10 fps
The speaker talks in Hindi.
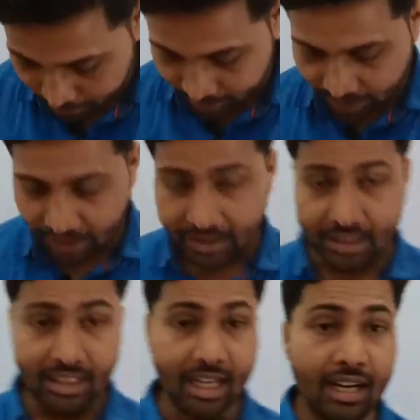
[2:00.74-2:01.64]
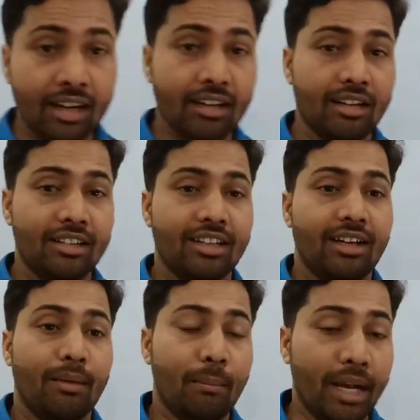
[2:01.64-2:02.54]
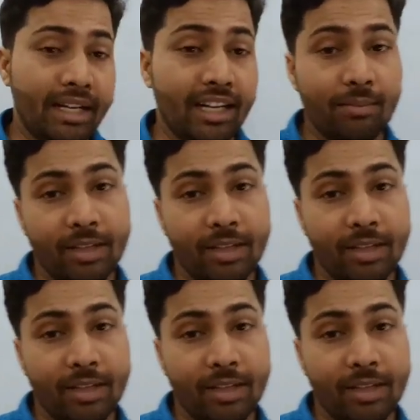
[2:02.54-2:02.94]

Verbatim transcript: आपसे कहें कि क्या मैटर